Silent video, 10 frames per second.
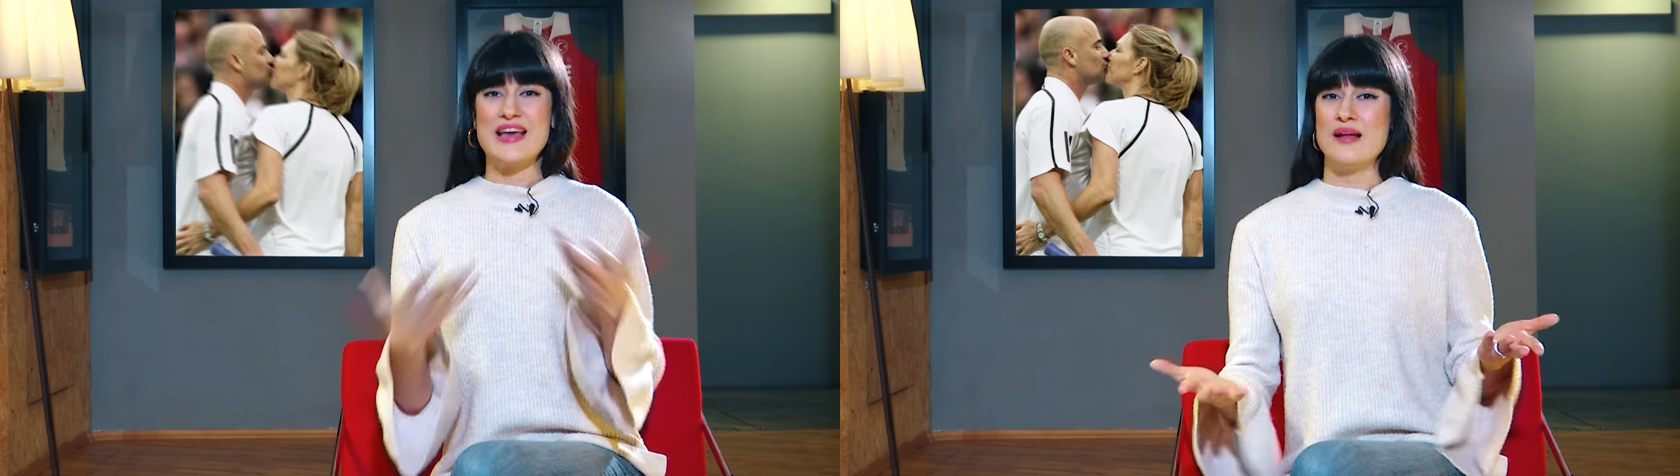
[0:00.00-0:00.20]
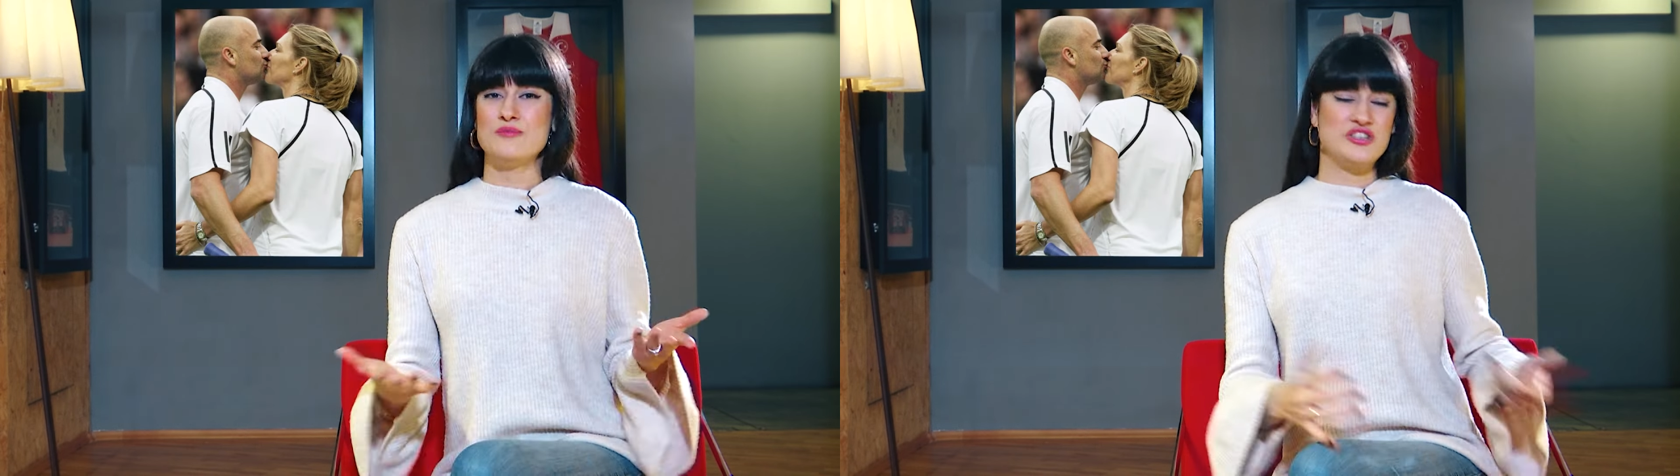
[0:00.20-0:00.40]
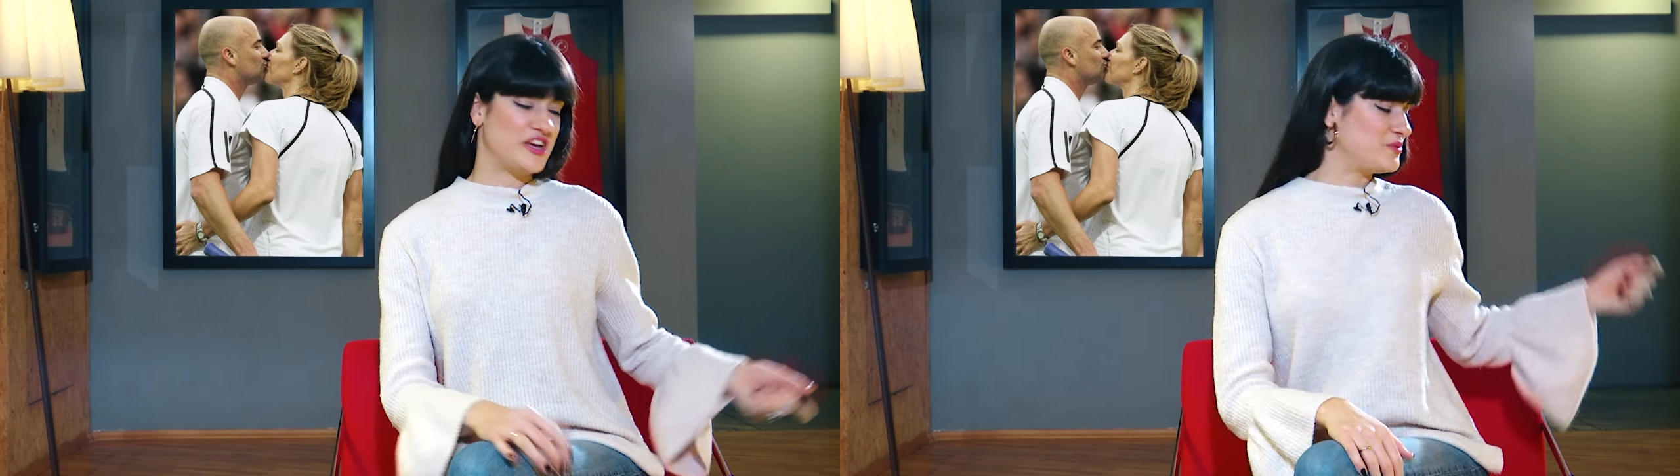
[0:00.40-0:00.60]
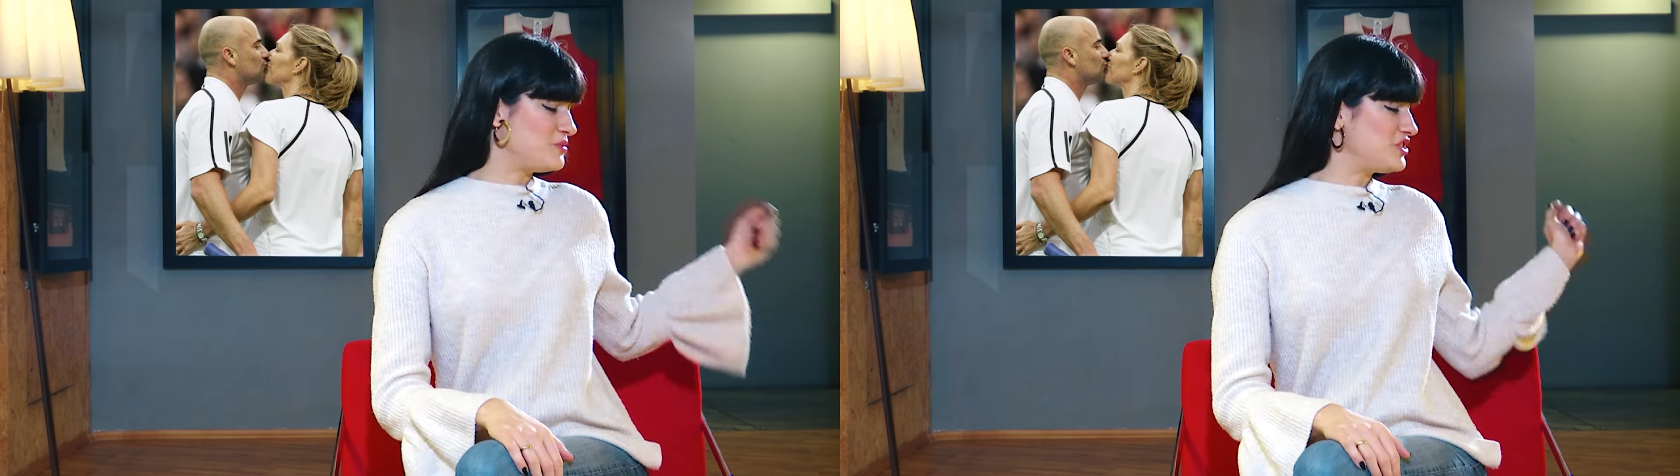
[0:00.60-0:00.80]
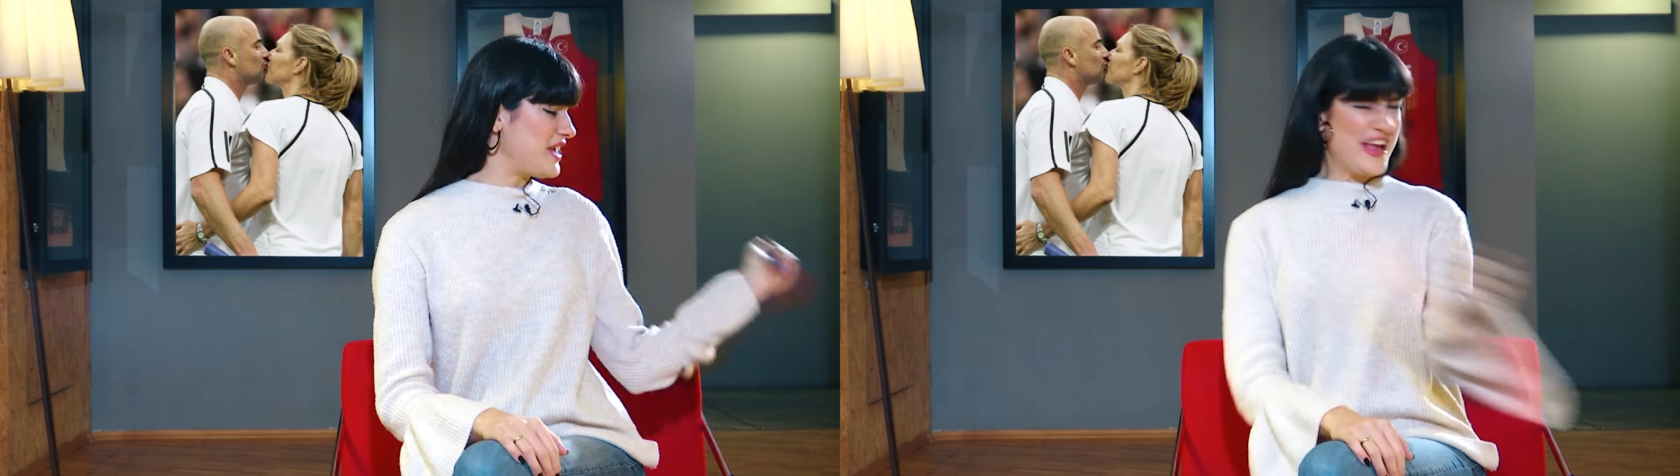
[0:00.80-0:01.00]
Gelmiş
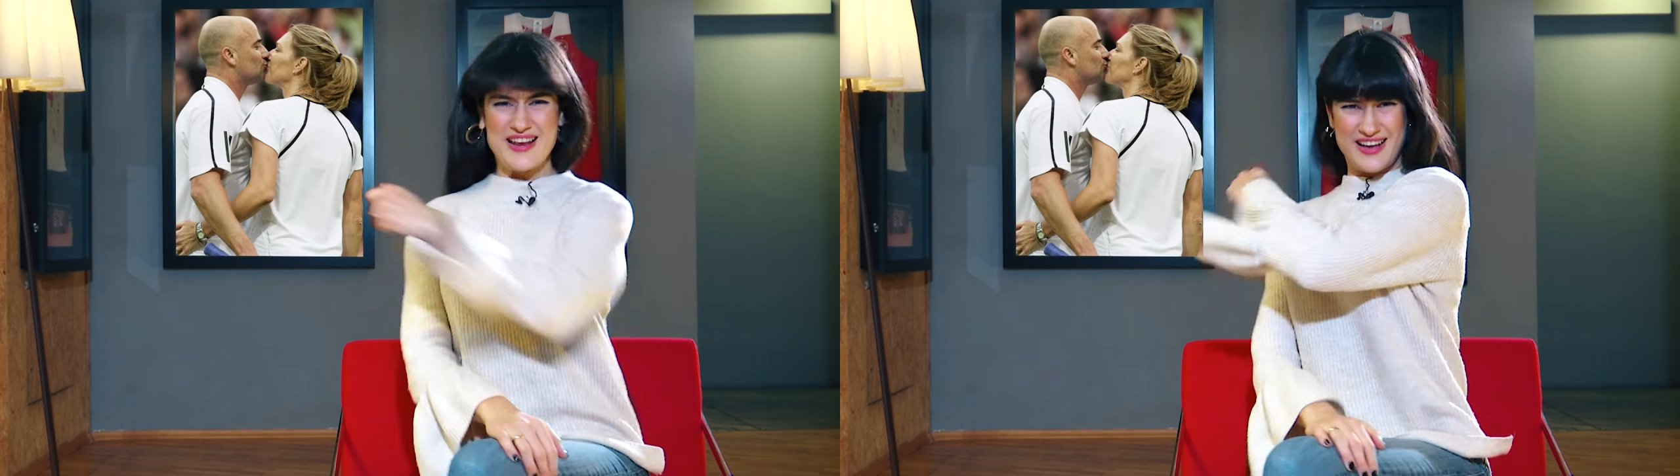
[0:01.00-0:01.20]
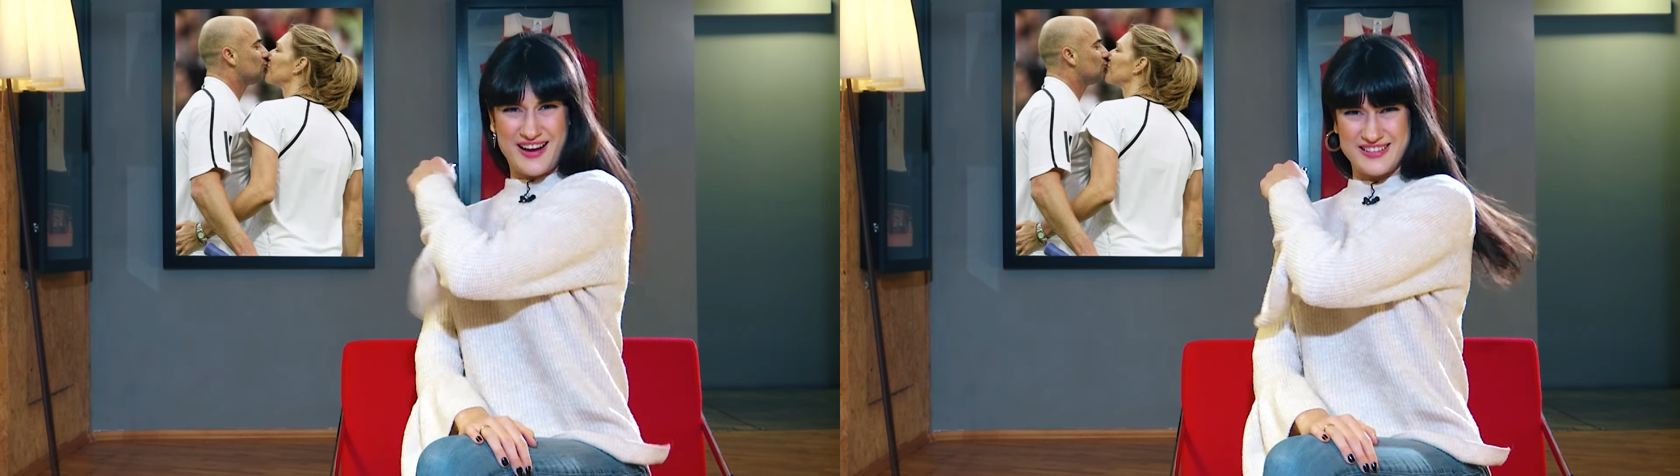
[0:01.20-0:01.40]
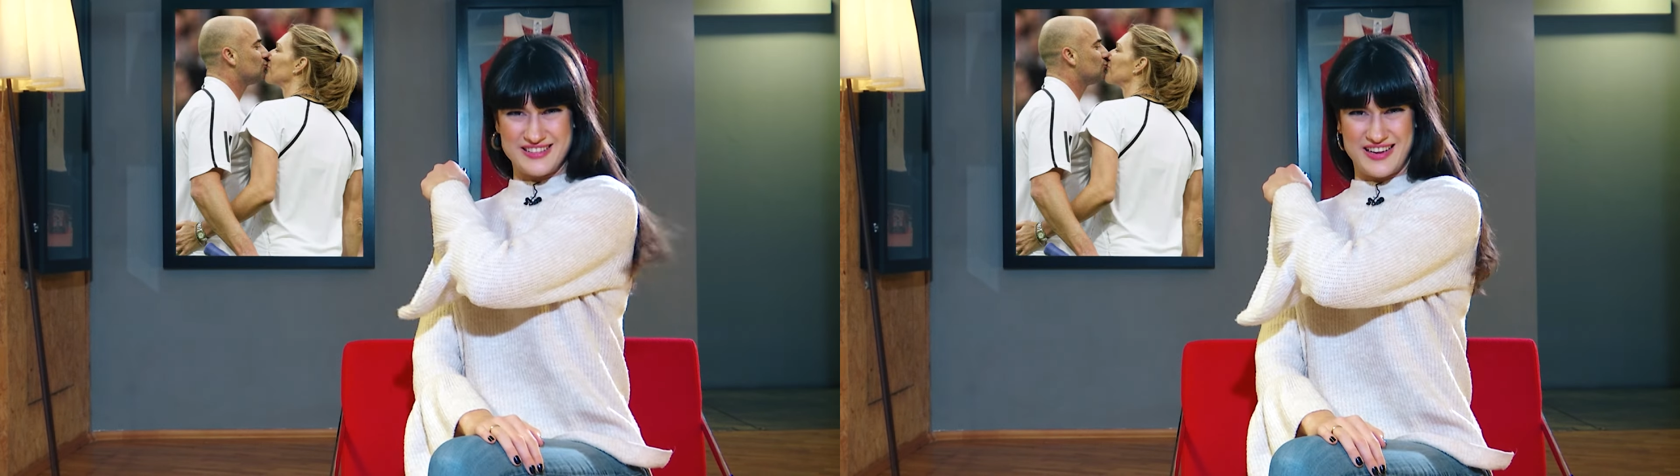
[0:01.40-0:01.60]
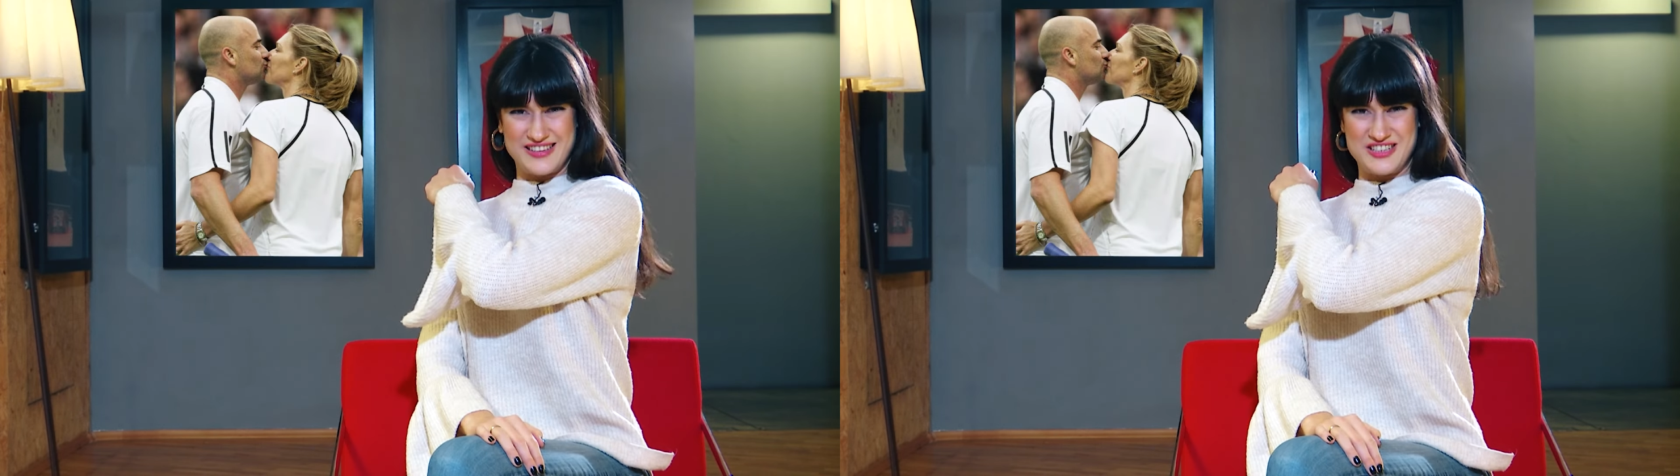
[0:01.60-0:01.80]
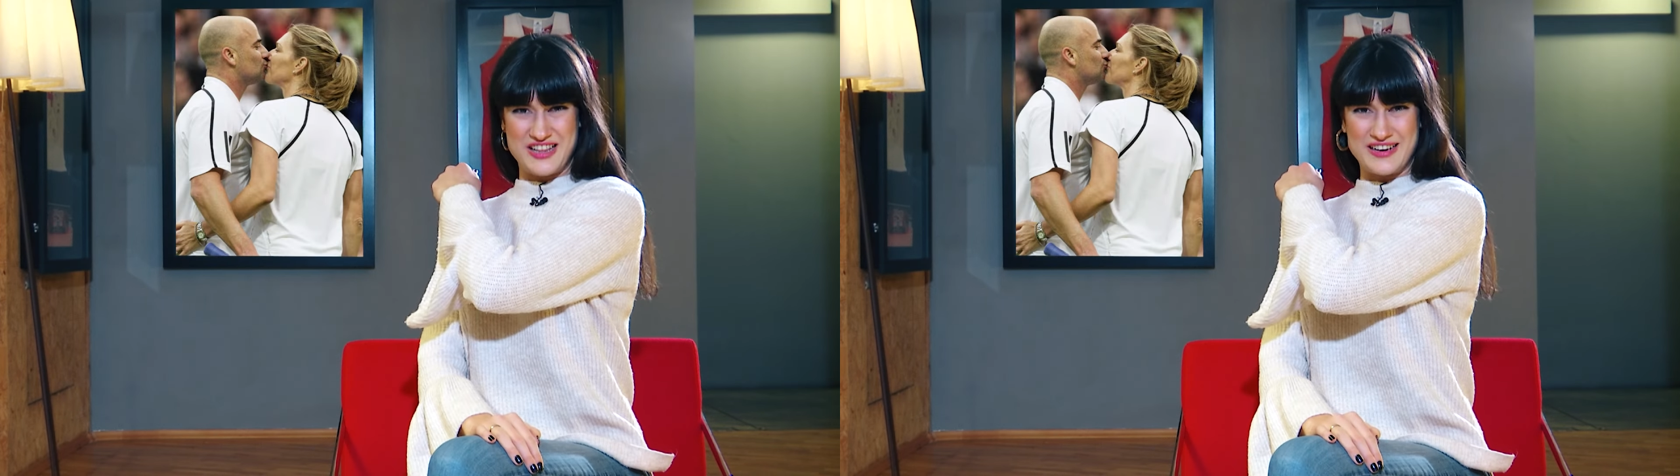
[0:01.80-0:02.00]
geçmiş en iyi kadın
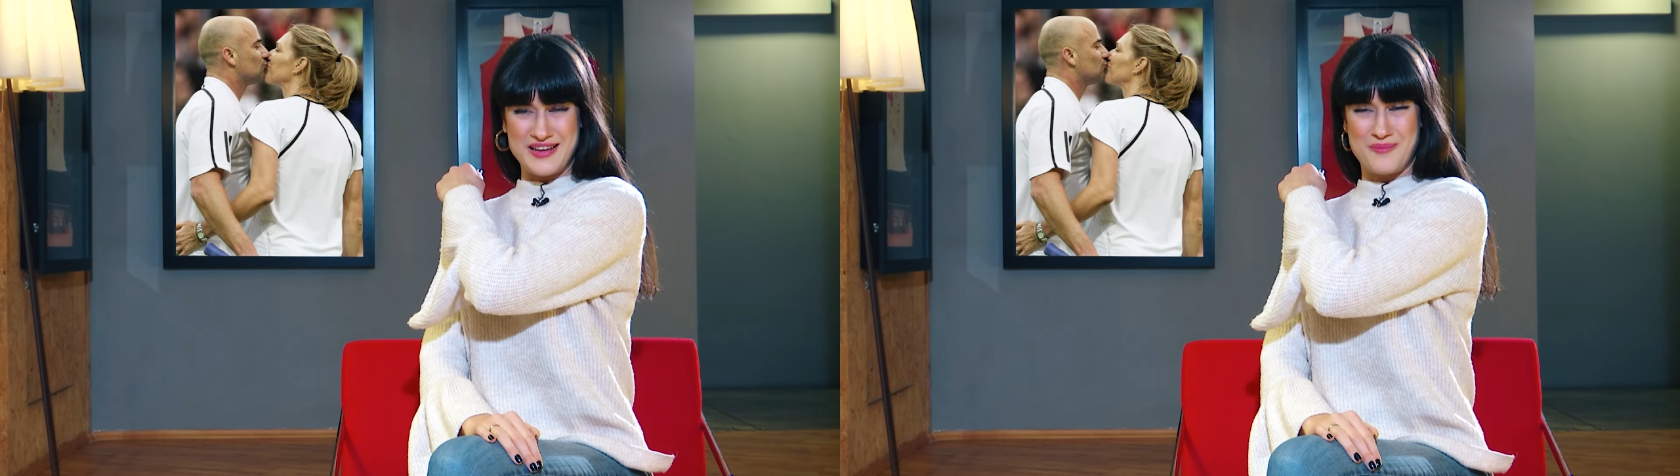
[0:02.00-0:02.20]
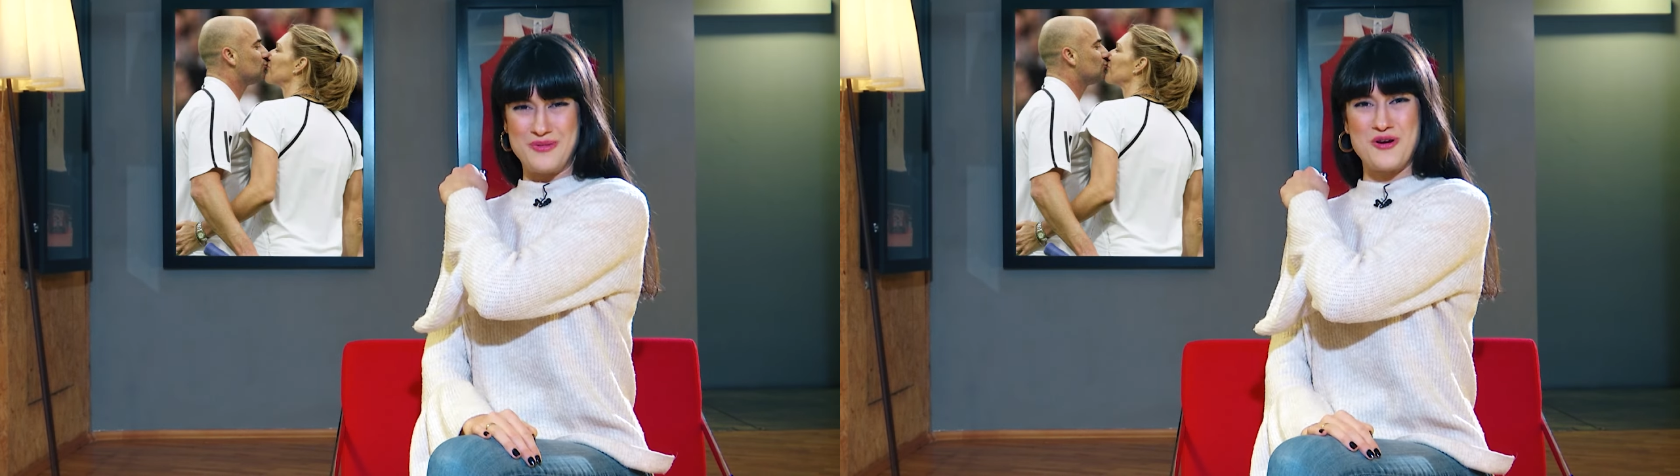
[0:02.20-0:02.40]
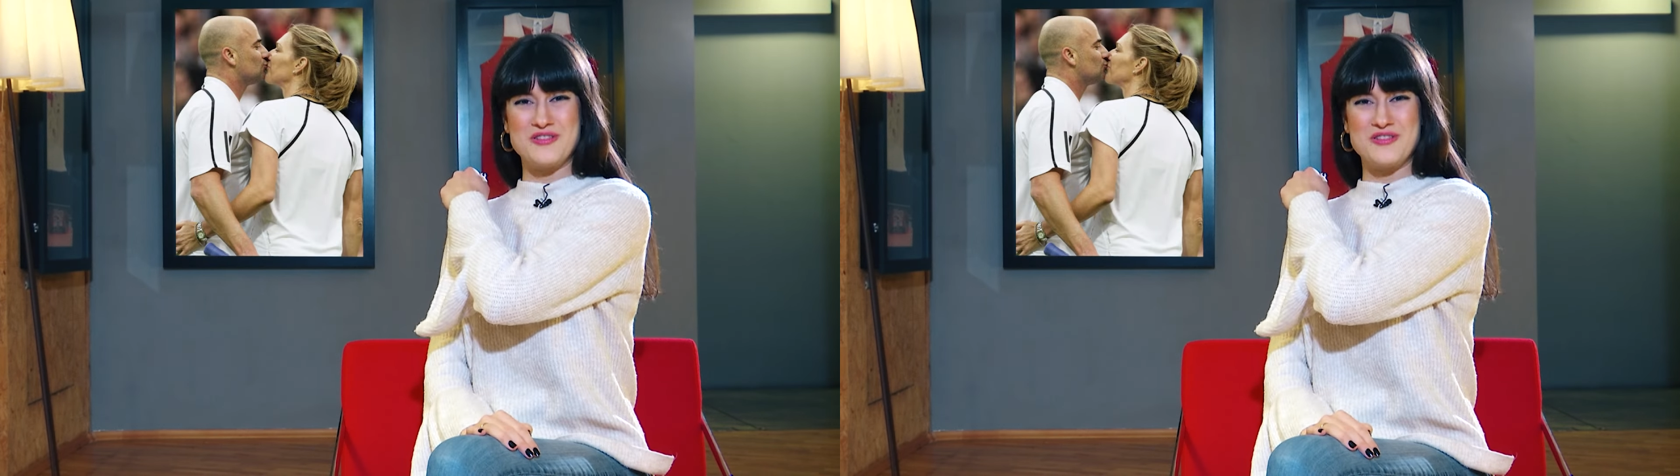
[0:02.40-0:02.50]
tenisçilerden biri